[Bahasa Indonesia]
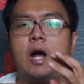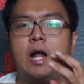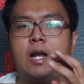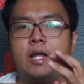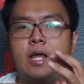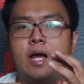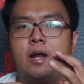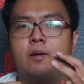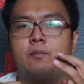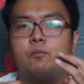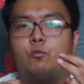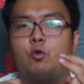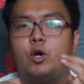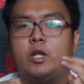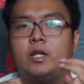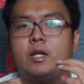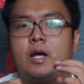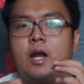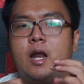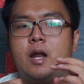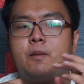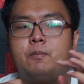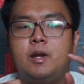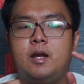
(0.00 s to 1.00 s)
kalian buat
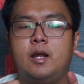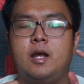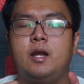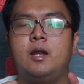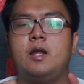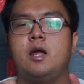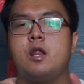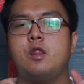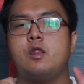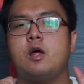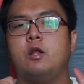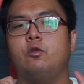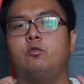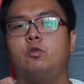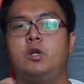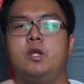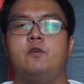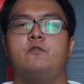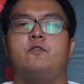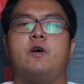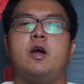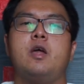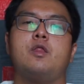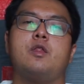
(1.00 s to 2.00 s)
kalian pindahin dari satu
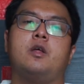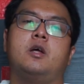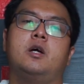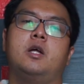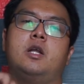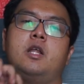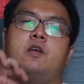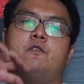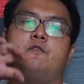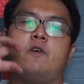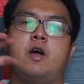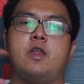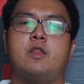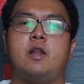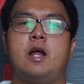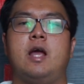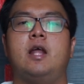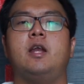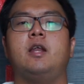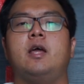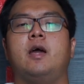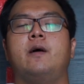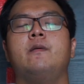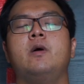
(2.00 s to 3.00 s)
device ke device
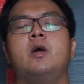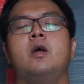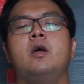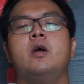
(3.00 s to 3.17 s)
lainnya.